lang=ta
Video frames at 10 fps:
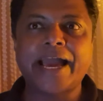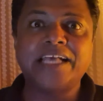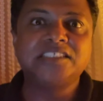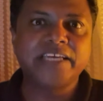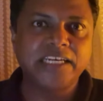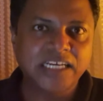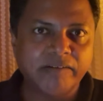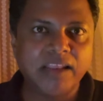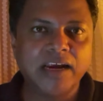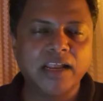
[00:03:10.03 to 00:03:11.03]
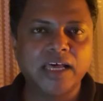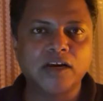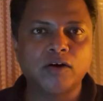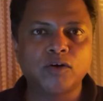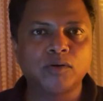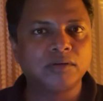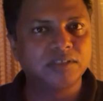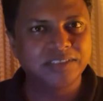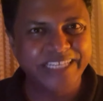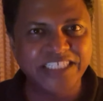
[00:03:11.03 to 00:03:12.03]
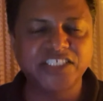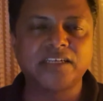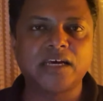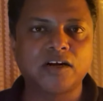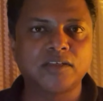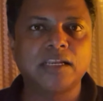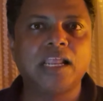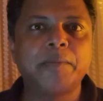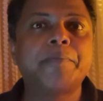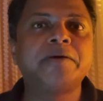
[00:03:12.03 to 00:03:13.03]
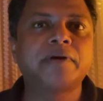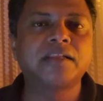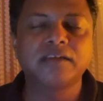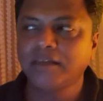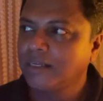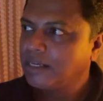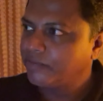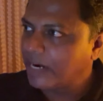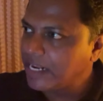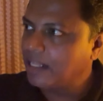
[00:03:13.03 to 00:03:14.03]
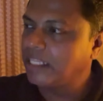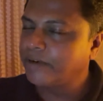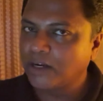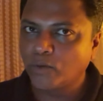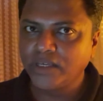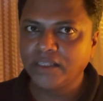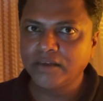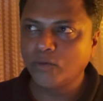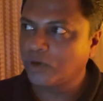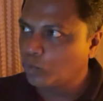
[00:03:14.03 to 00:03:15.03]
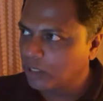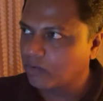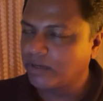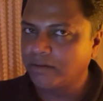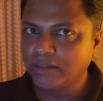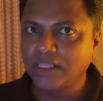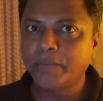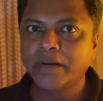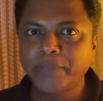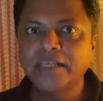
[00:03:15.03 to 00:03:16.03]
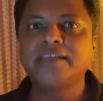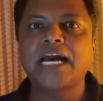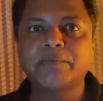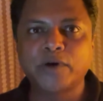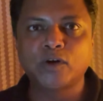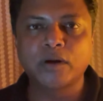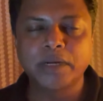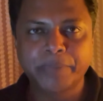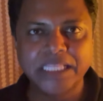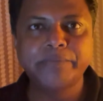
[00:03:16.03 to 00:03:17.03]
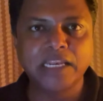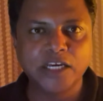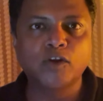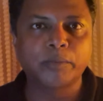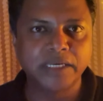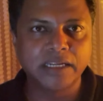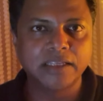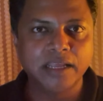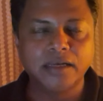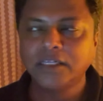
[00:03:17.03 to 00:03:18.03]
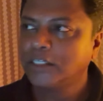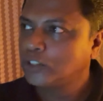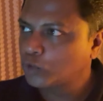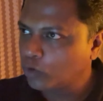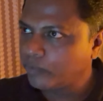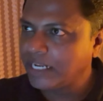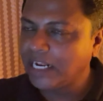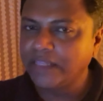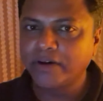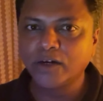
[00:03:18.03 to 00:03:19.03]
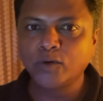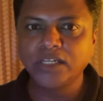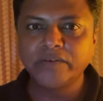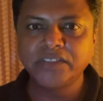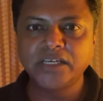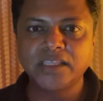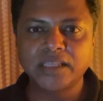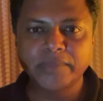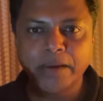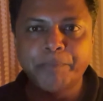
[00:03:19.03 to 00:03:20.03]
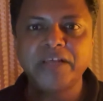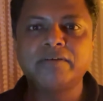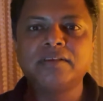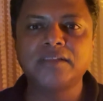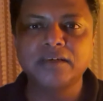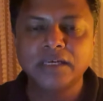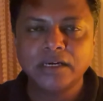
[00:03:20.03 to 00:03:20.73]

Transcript: ஆன்சைட்டி கவலைகளாக இருக்கட்டும் டென்ஷனாக இருக்கட்டும் இது எல்லாமே எப்படி பண்ணுறது வெளியிலேருந்து வரக்கூடியது ஒரு உணர்வை வந்து நம்ம எப்படி ரியாக்ட் பண்ணுறோம் அப்படி பிரதிபலிக்கிறோம் அப்படிங்கிறது இல்லையா ஸோ வெளியிலேருந்து வரக்கூடிய விஷயத்தை நம்ம எப்படி வந்து